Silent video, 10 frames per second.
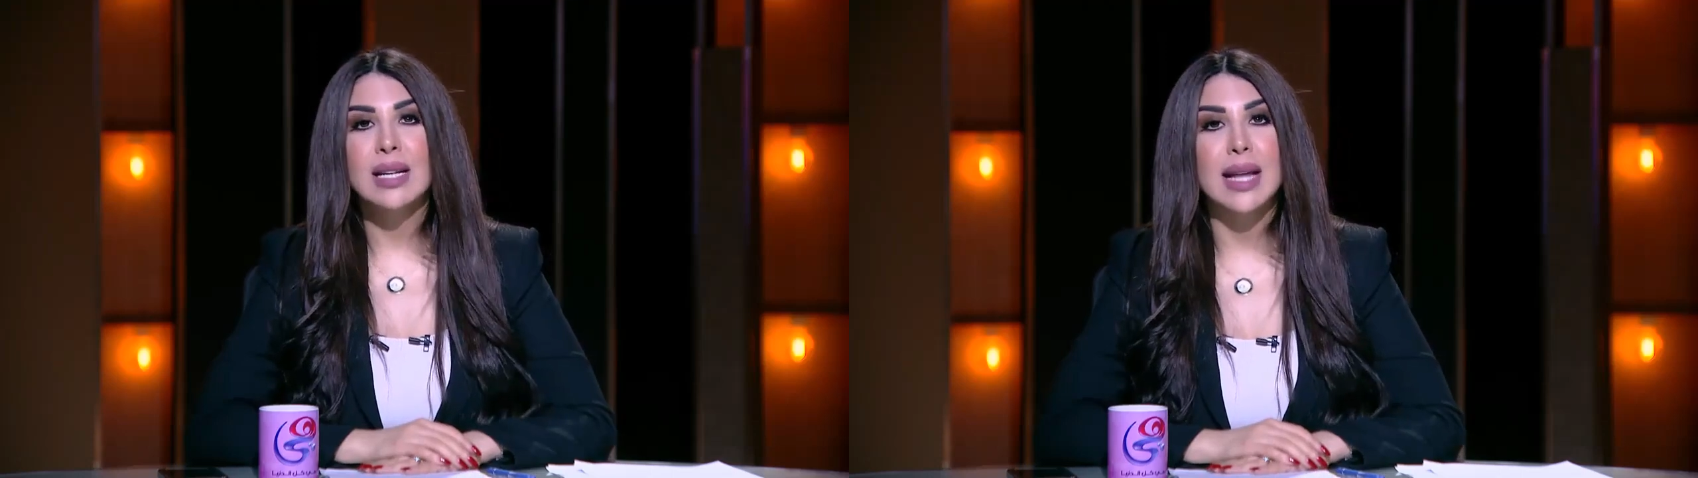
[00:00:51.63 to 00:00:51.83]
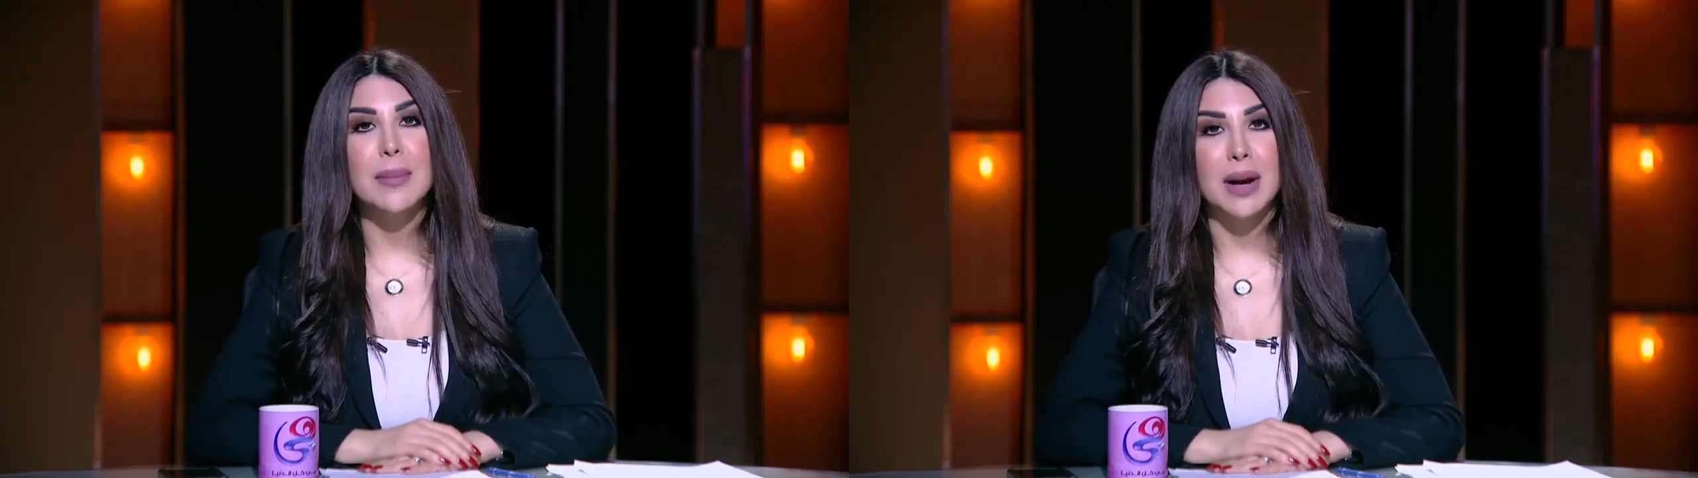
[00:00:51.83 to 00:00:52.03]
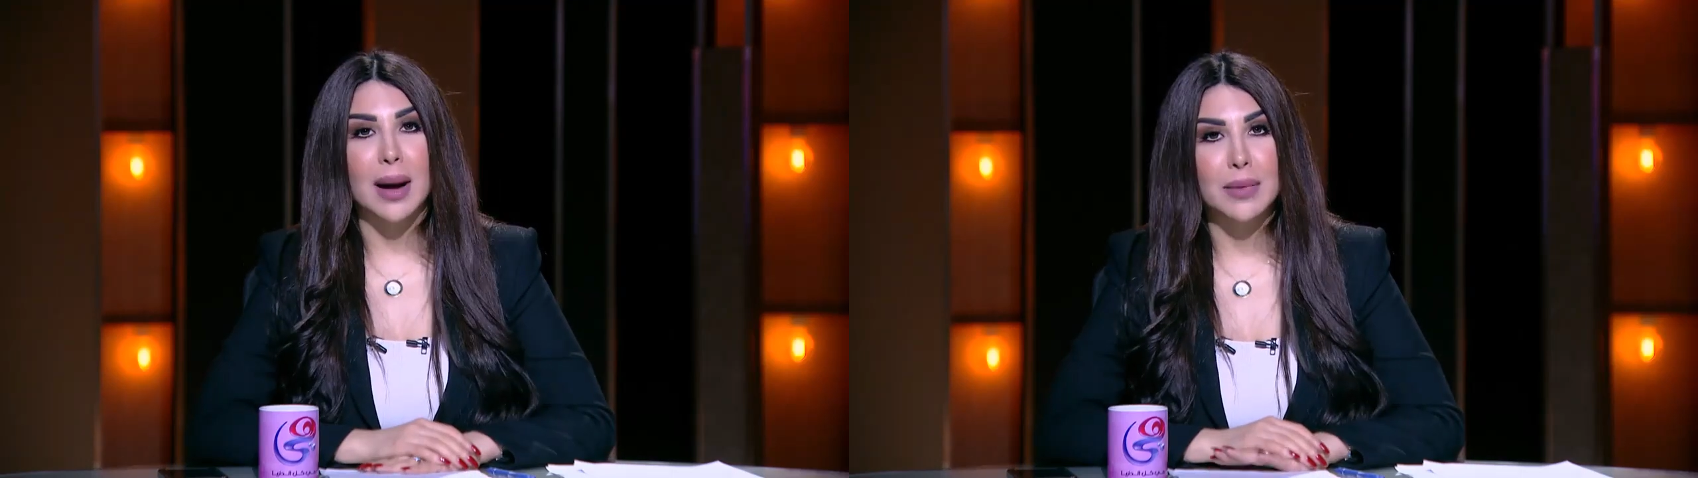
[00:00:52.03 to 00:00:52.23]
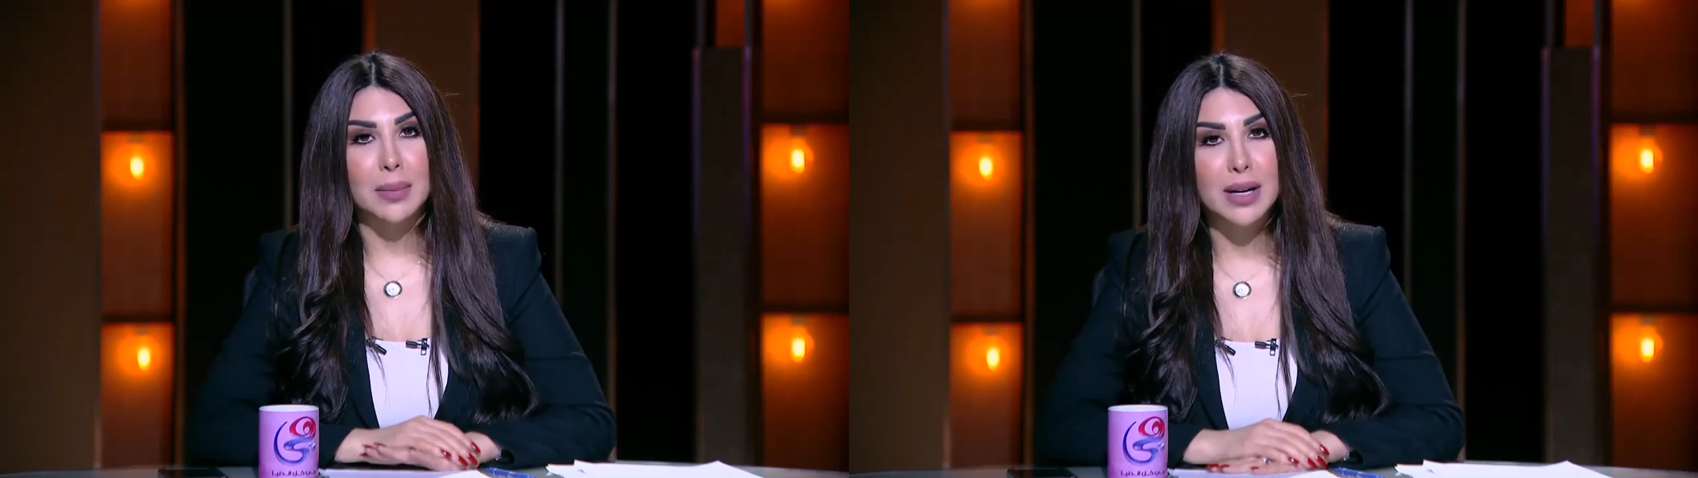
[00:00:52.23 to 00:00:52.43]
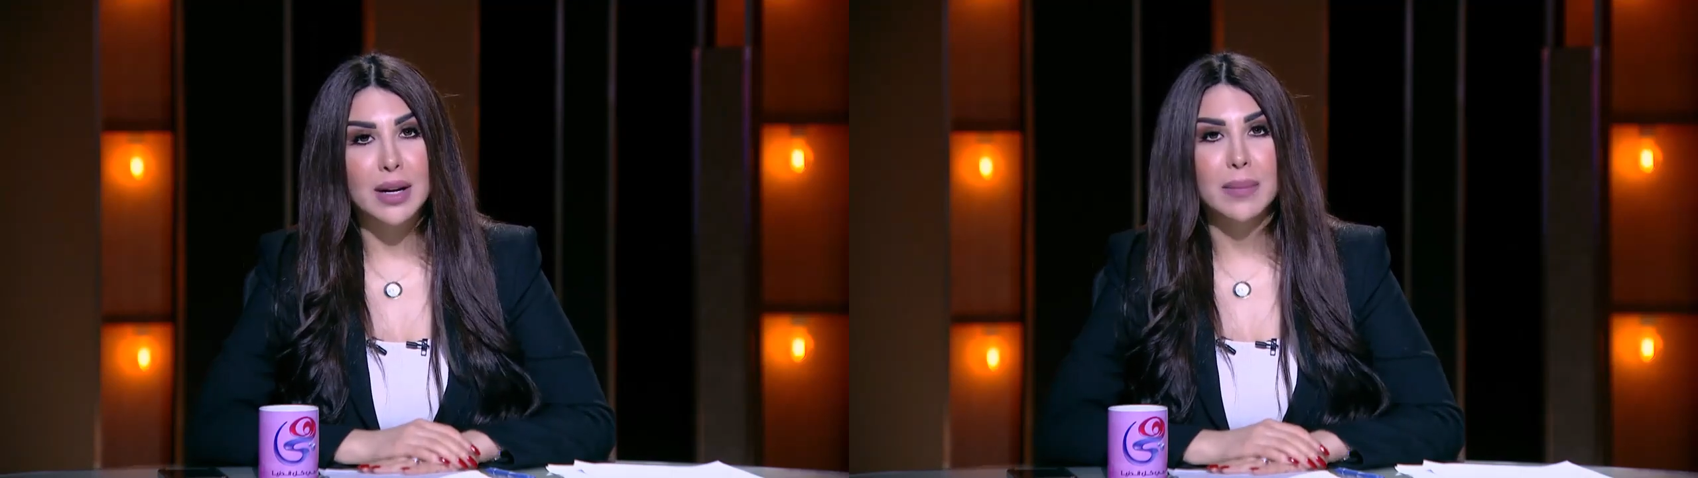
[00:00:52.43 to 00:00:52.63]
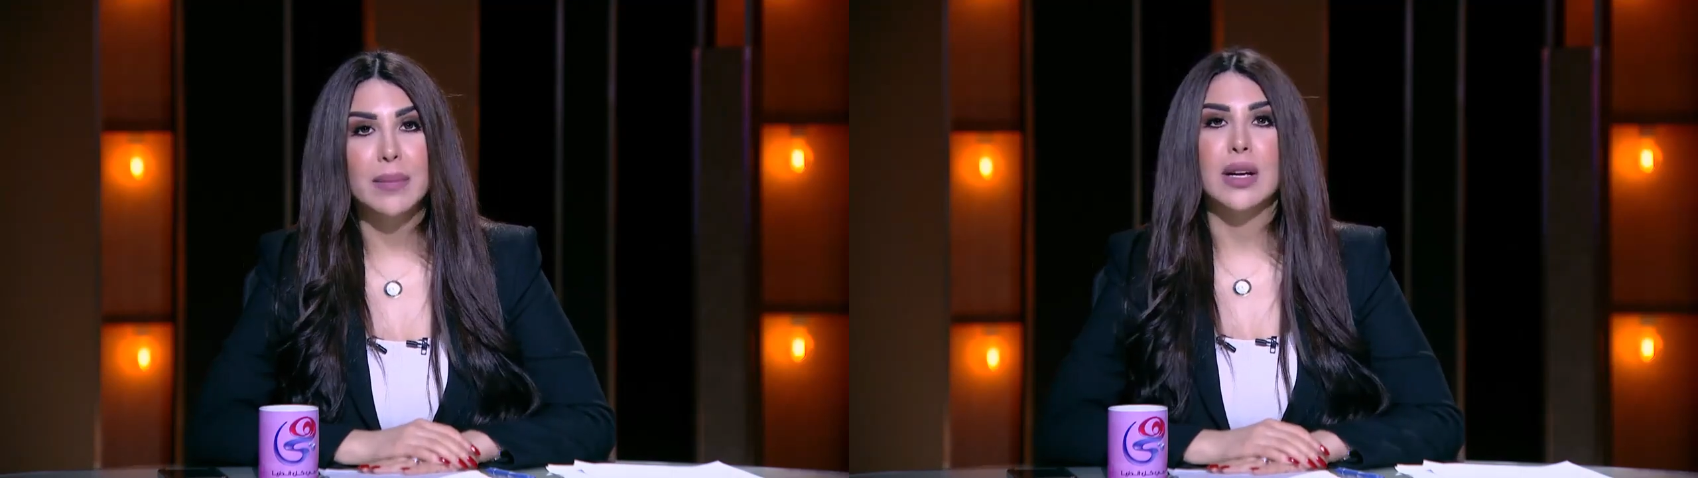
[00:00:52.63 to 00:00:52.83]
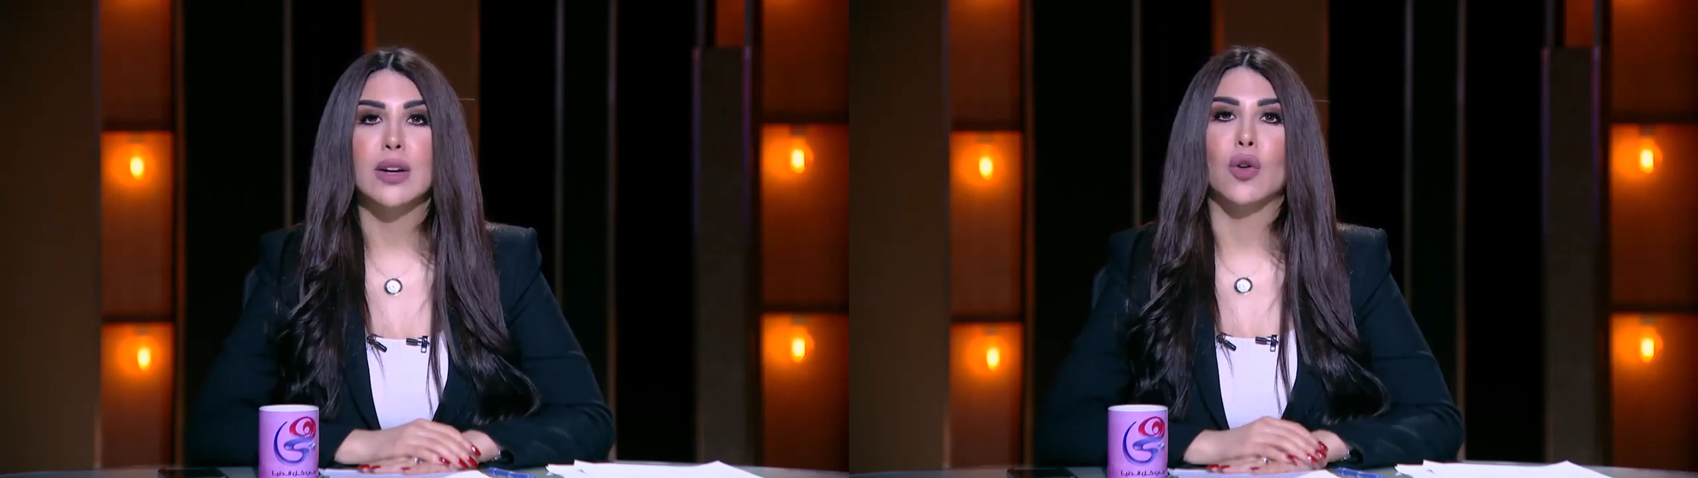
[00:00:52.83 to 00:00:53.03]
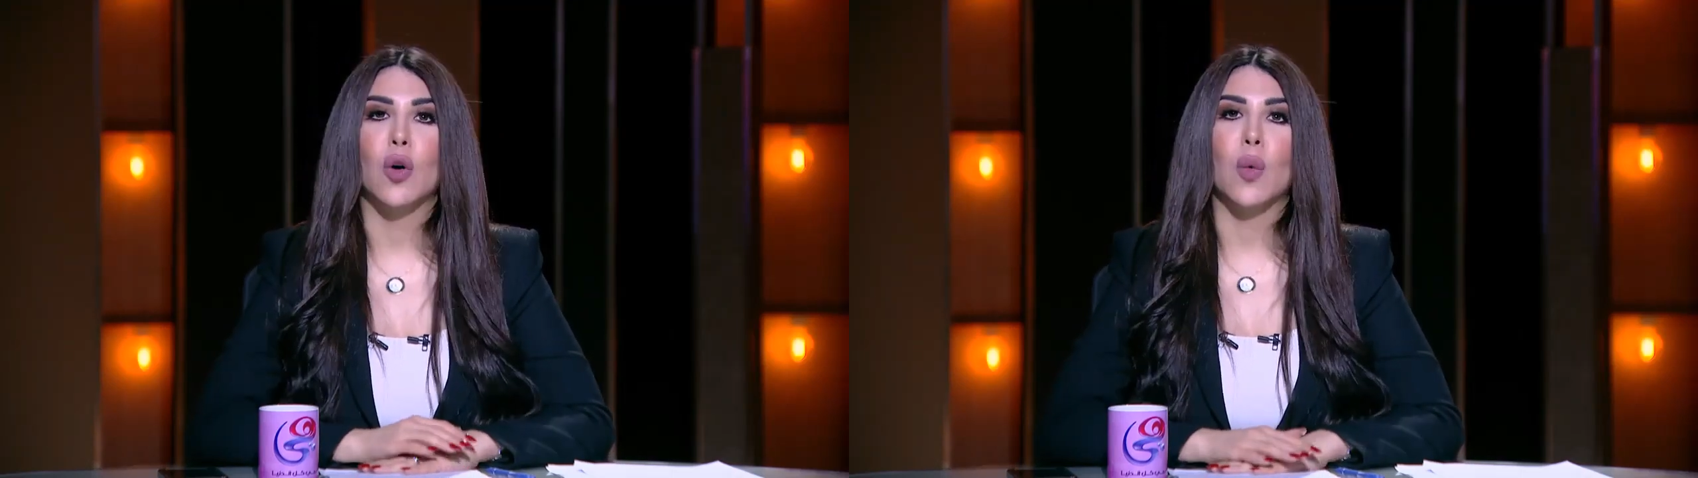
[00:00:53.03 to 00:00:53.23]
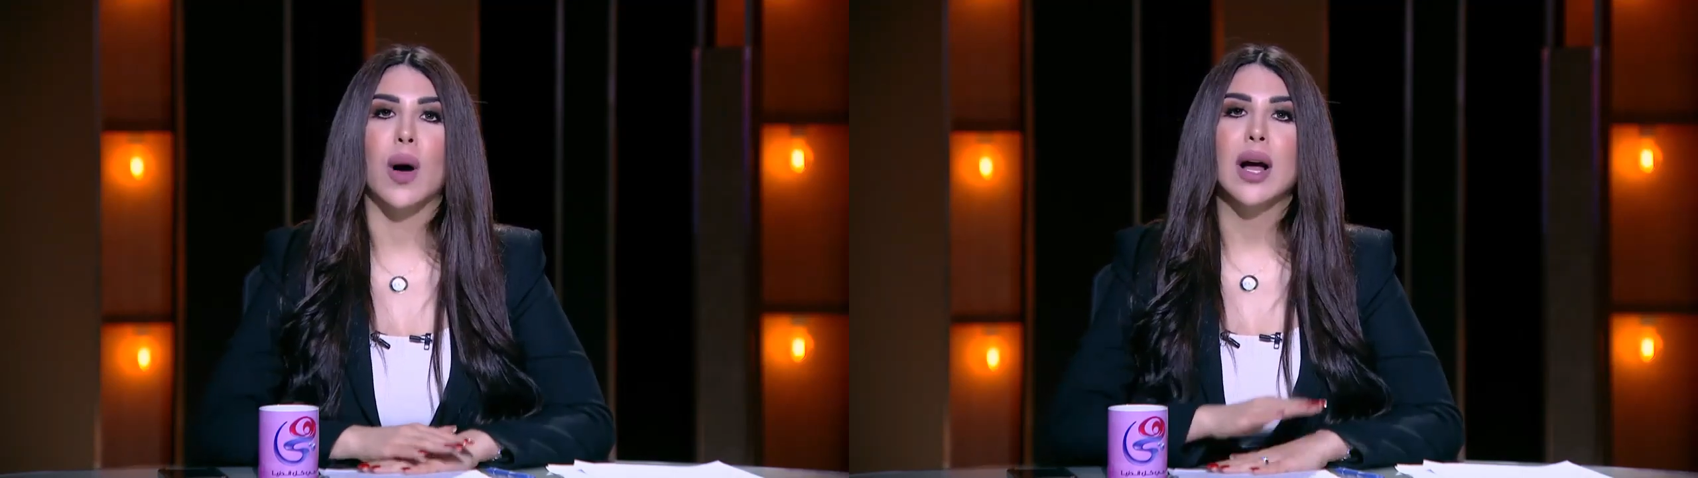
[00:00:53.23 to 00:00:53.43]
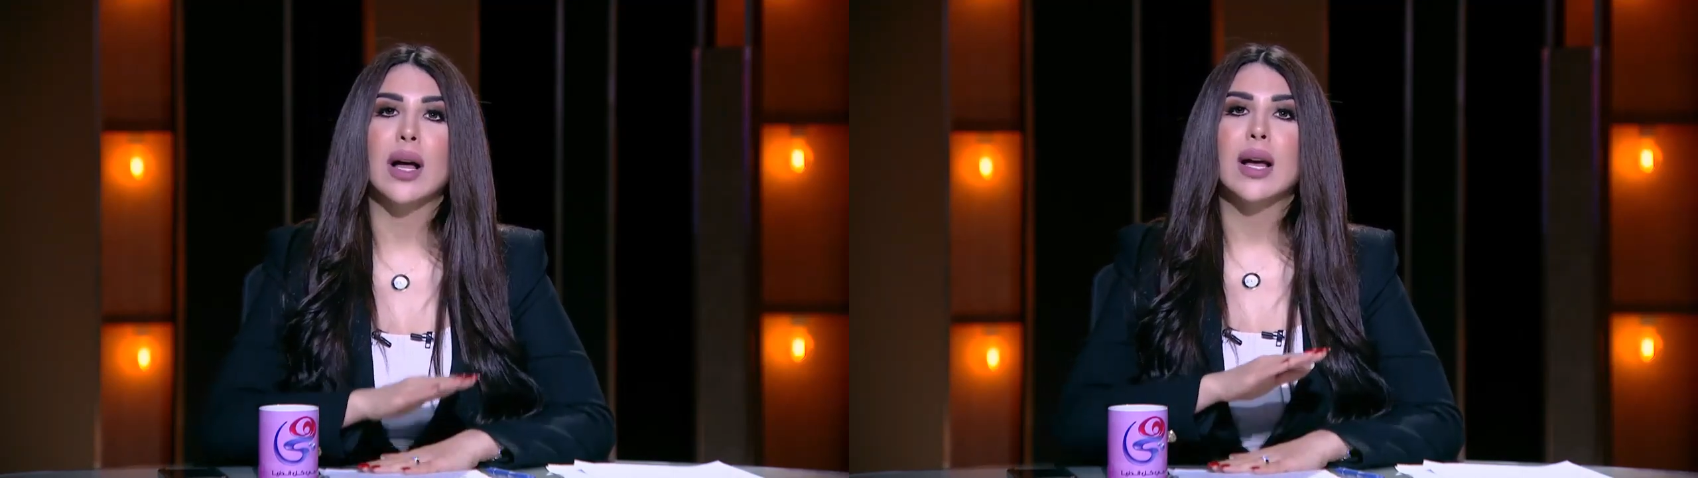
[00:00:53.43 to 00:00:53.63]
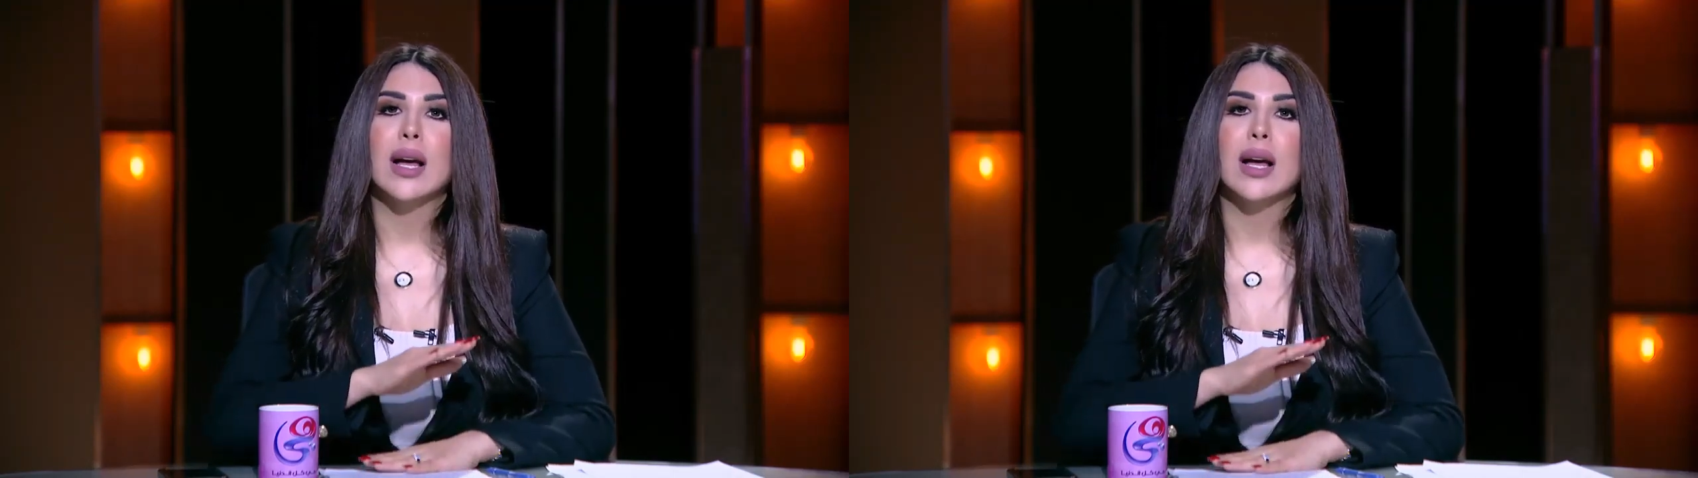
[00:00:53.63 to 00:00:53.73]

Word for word: تامر عبد المنعم ان هو